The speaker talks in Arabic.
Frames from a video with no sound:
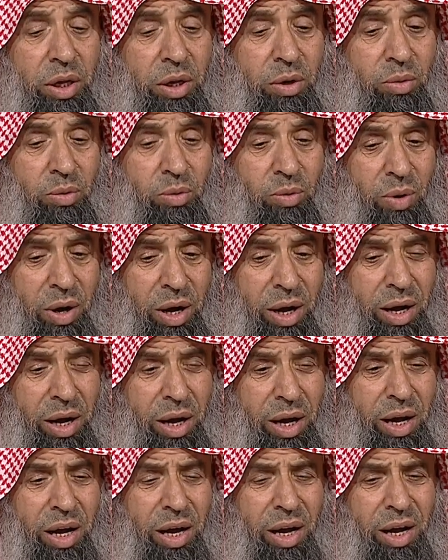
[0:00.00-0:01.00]
و
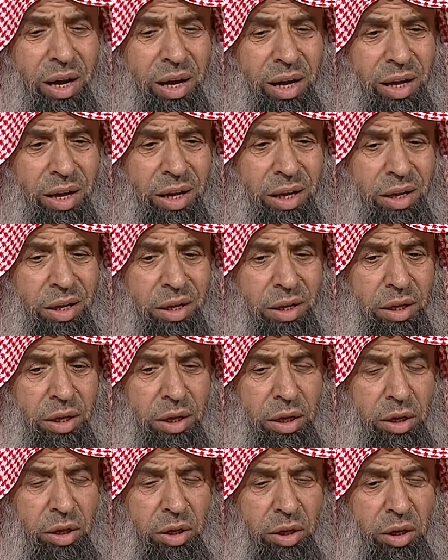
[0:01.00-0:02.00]

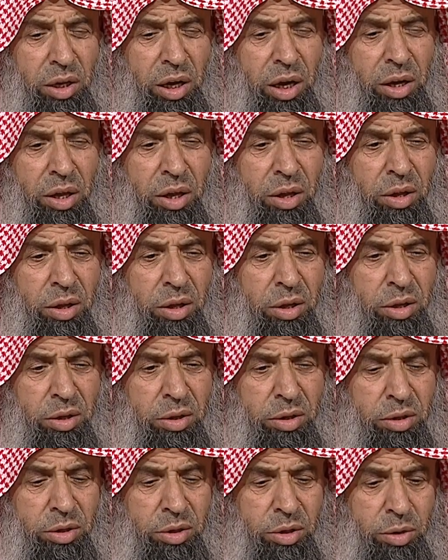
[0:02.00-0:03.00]
يعني
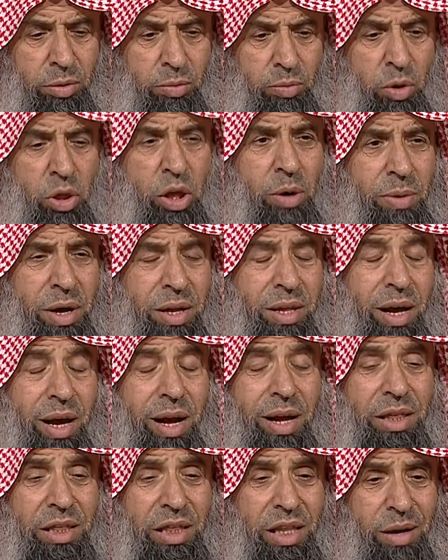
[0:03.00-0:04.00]
مثل ما
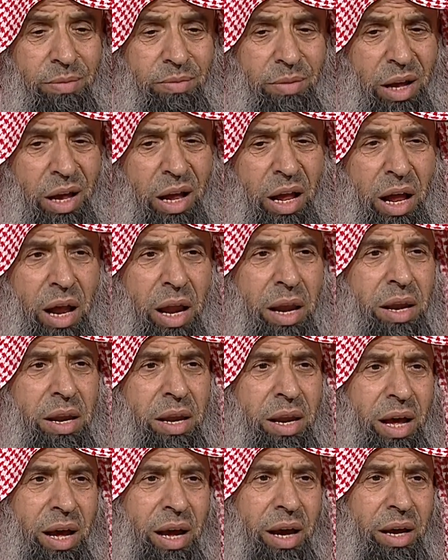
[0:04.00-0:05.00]
تقدم
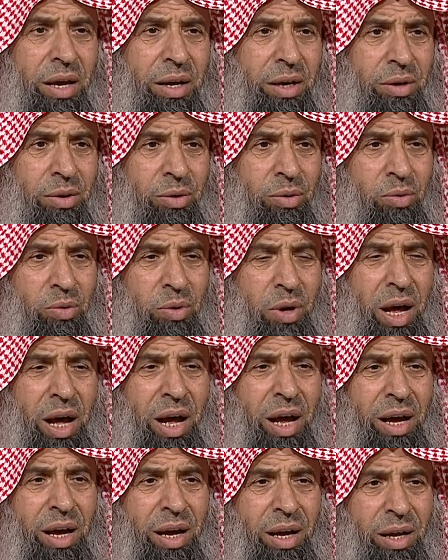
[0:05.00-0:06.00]
أنه
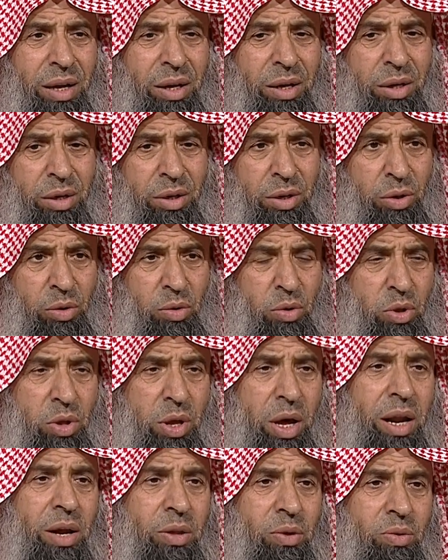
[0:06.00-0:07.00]
لا
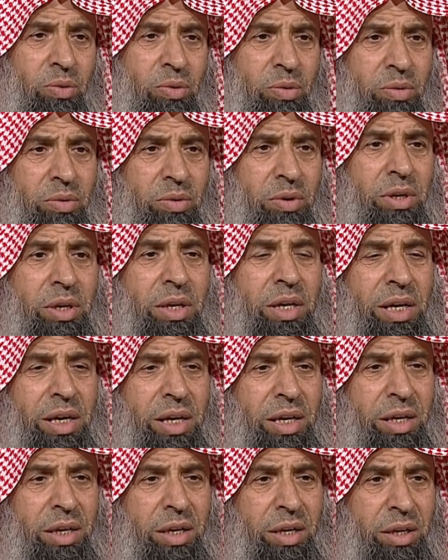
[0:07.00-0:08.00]
يستند
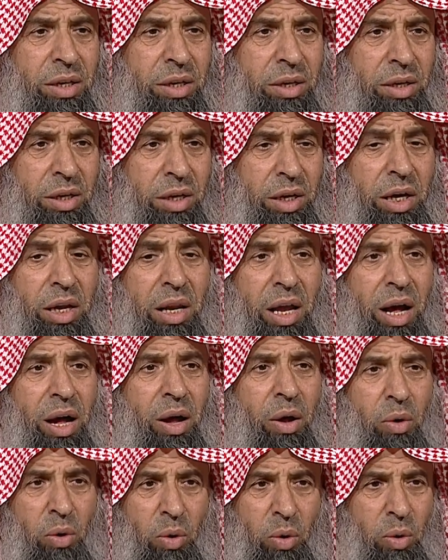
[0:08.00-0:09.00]

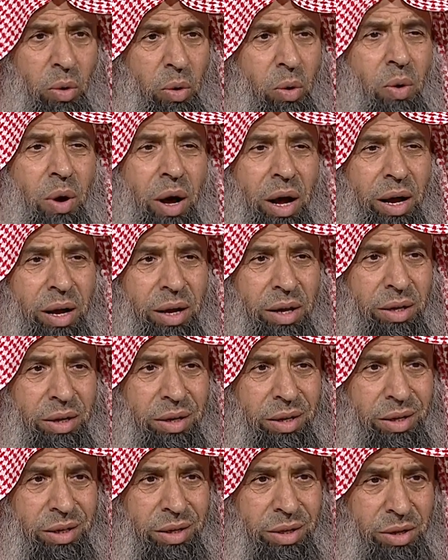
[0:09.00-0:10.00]
إلى الرؤى
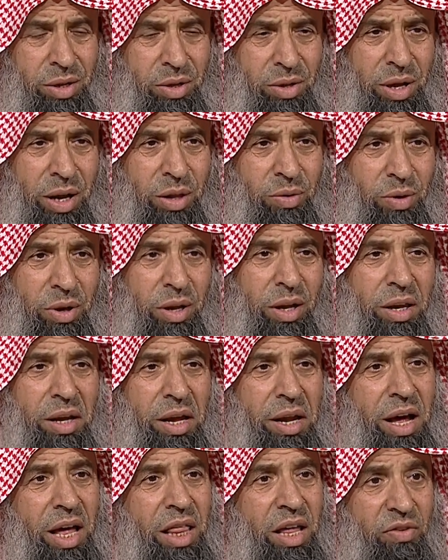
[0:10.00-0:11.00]
استندوا
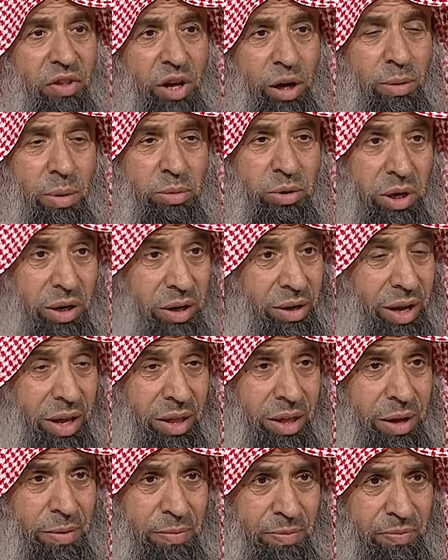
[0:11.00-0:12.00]
لأن هذا يفتح باب شر
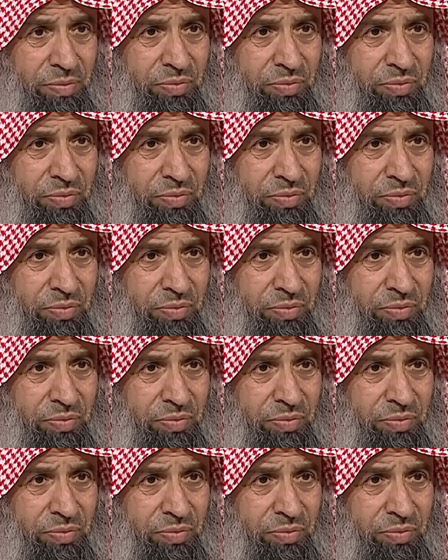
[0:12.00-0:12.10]
عظيم